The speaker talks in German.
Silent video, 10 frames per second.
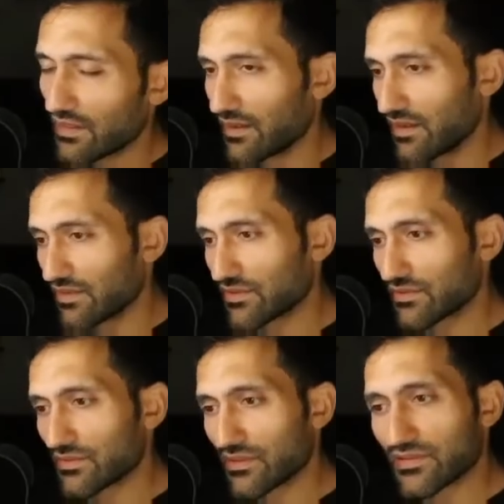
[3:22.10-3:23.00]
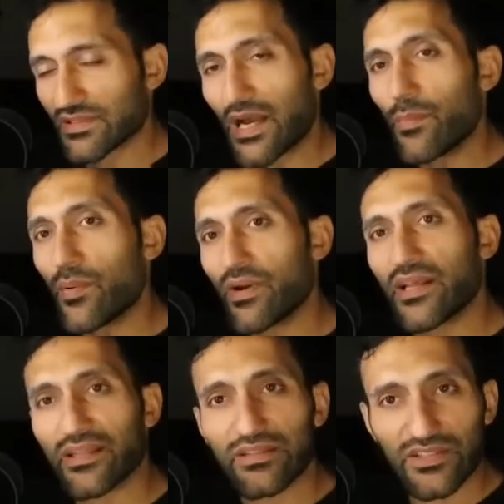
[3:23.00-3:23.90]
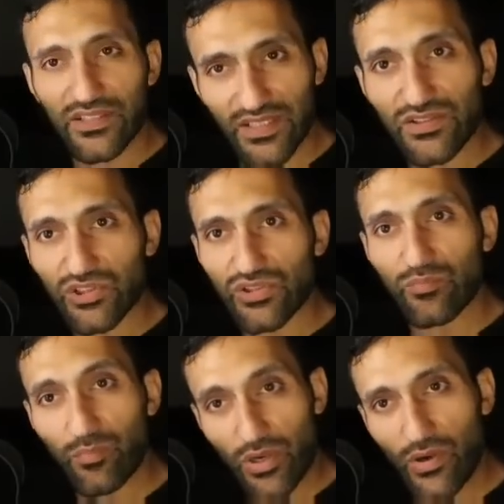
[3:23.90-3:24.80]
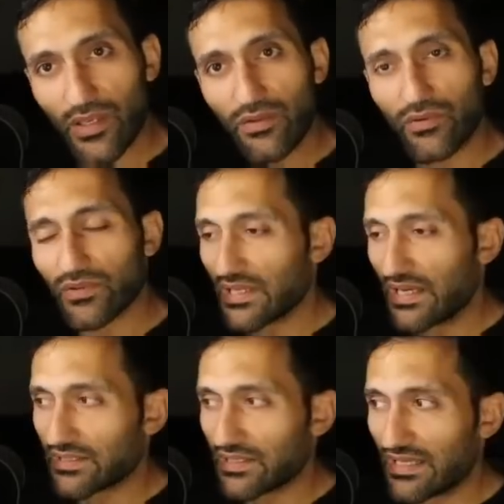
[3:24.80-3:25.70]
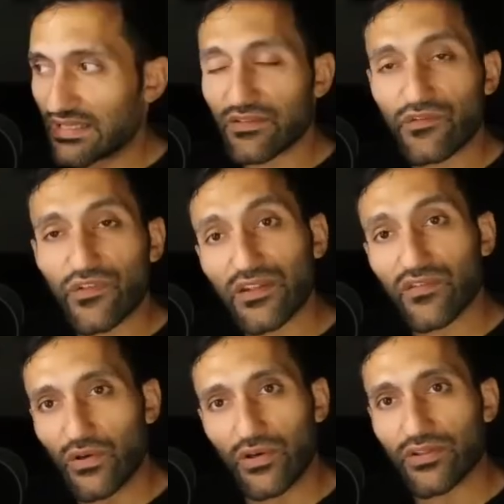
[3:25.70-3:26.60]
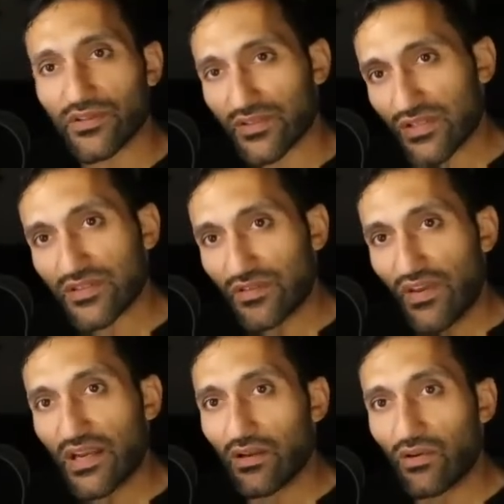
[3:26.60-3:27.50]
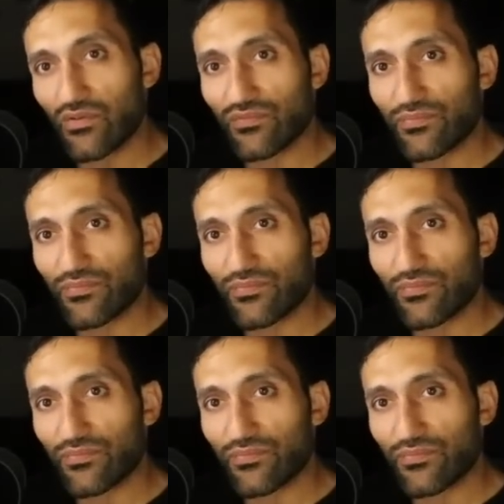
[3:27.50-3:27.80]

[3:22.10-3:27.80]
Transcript: Also es gab einmal einen chinesischen Bauern und er hat ein Pferd verloren. Also ist sie weggelaufen.